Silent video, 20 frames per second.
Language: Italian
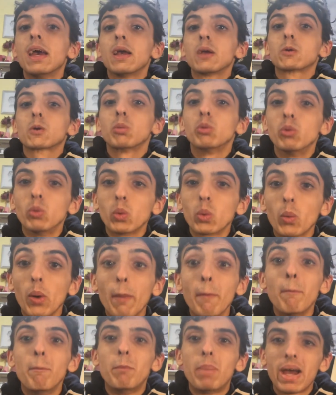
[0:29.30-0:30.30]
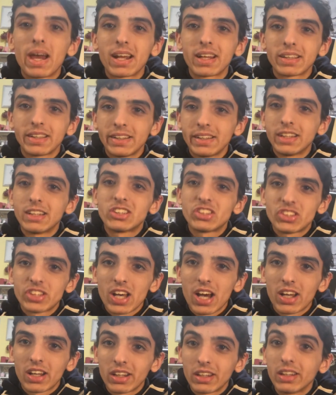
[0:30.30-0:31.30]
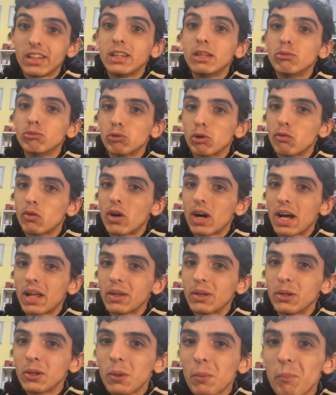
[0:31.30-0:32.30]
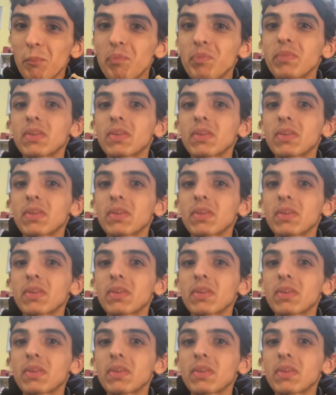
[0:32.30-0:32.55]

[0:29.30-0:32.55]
Comunque, per iniziare il nuovo anno,